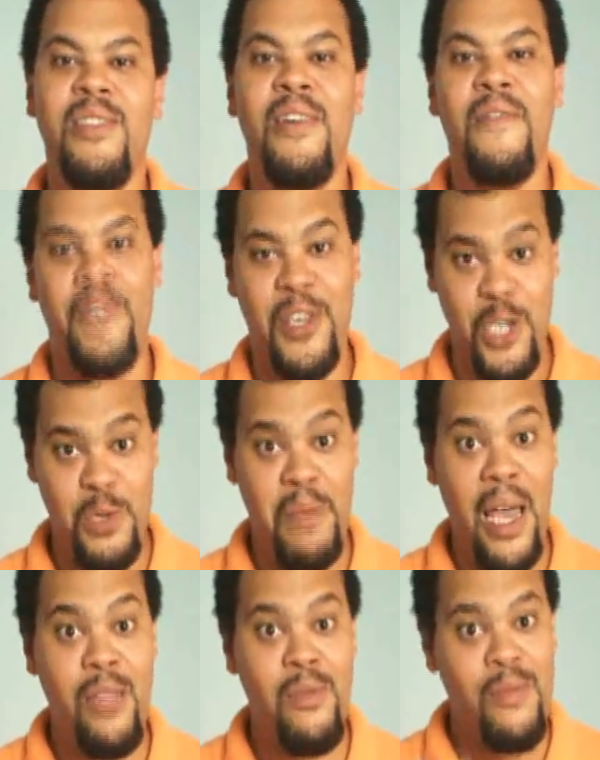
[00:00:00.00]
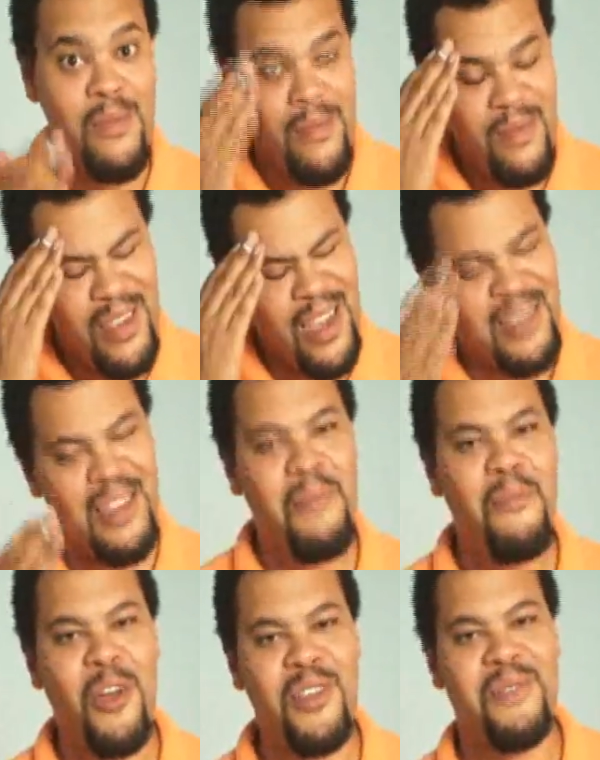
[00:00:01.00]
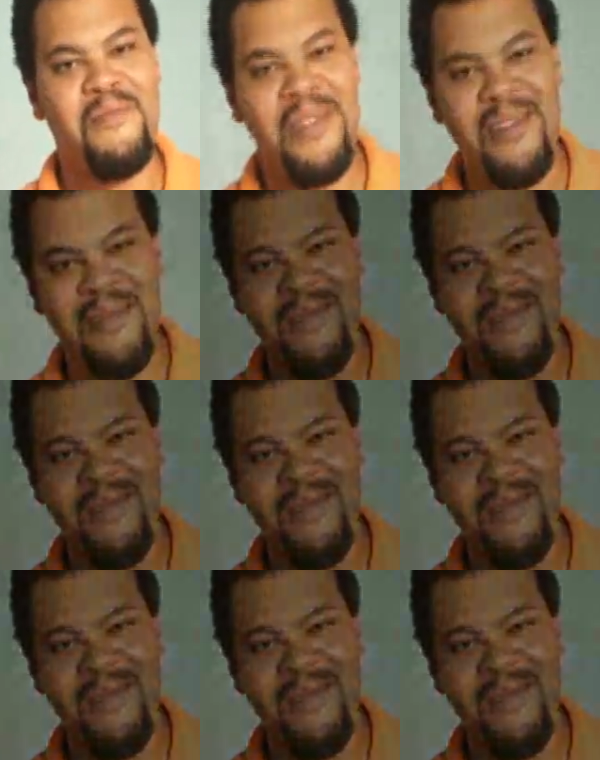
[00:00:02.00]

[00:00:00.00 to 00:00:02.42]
Fique esperto e até a próxima!